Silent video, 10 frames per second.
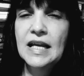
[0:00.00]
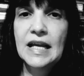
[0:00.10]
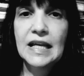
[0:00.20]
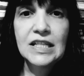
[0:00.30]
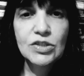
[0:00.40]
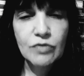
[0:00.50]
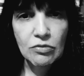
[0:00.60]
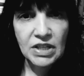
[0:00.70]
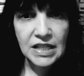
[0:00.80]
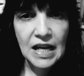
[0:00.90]
eles vão
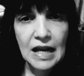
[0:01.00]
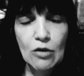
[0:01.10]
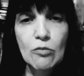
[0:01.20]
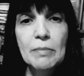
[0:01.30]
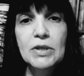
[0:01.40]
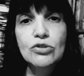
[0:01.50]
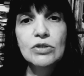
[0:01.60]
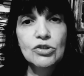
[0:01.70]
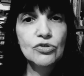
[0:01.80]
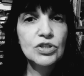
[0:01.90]
criar uma
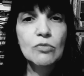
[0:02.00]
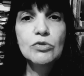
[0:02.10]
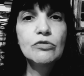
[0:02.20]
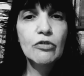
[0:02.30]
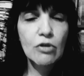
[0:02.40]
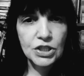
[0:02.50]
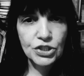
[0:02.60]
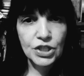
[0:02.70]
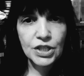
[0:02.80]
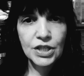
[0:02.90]
persona social muito
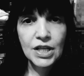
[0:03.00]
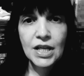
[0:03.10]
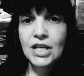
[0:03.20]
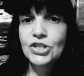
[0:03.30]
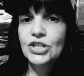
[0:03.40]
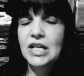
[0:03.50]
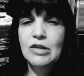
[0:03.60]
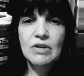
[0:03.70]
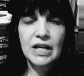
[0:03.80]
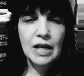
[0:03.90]
forte, de que ele é
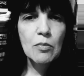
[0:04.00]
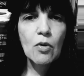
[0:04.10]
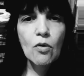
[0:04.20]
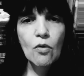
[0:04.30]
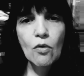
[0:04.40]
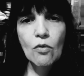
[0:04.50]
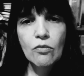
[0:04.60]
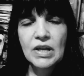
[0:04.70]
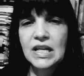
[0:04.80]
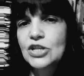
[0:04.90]
um cara bom,
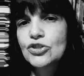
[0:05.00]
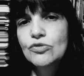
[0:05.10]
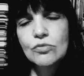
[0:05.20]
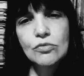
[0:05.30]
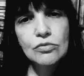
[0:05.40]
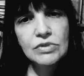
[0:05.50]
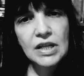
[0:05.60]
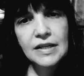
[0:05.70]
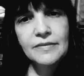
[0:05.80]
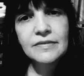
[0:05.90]
que ele
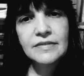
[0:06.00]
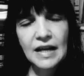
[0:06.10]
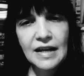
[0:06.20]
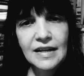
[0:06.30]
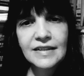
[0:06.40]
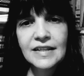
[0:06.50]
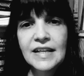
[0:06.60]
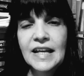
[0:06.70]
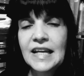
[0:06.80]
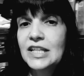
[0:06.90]
ajuda, tá?
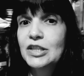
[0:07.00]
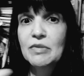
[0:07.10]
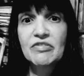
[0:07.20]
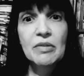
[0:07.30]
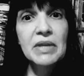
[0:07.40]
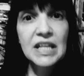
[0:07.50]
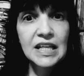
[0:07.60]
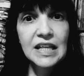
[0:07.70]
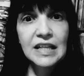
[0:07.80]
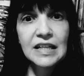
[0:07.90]
Ele tem uma
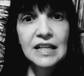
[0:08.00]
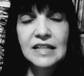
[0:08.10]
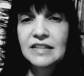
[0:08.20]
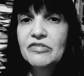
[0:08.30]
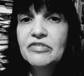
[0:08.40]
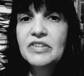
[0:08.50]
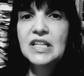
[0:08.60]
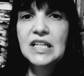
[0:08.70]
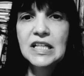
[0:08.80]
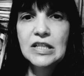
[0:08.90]
família, ele tem
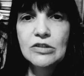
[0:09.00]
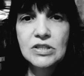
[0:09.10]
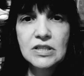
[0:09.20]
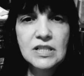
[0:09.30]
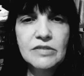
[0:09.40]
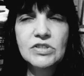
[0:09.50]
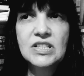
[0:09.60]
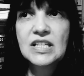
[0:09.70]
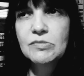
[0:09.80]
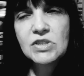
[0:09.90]
filhos. Então, assim, você
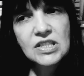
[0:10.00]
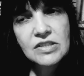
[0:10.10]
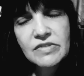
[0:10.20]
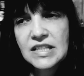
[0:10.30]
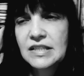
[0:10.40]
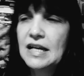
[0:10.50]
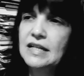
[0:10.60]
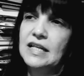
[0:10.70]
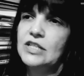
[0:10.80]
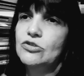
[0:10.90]
muitas vezes vai entrar
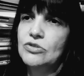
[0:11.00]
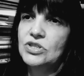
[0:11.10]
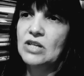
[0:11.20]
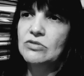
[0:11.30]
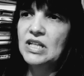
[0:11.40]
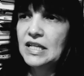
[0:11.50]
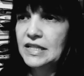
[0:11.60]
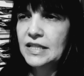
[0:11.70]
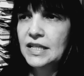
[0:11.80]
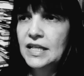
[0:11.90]
na rede social
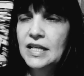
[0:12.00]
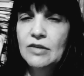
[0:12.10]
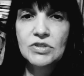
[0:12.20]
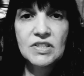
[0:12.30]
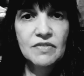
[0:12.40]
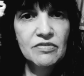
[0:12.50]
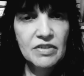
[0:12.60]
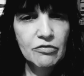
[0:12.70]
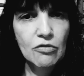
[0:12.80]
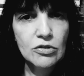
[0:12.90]
dele, você vai ver
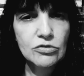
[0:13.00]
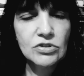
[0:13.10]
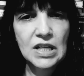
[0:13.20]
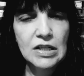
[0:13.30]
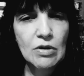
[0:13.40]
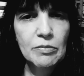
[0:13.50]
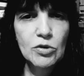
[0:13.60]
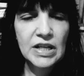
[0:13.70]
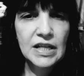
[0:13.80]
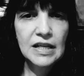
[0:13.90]
fotos dele com a
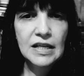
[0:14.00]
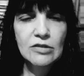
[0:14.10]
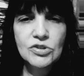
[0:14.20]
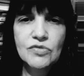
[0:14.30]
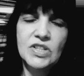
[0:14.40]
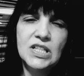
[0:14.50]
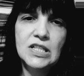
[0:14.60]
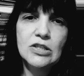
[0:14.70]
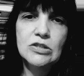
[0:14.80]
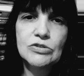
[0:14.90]
mulher, com os
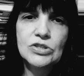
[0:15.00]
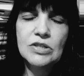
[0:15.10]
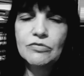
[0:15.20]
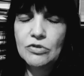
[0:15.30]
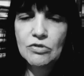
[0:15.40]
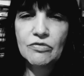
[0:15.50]
filhos, que foi o que eu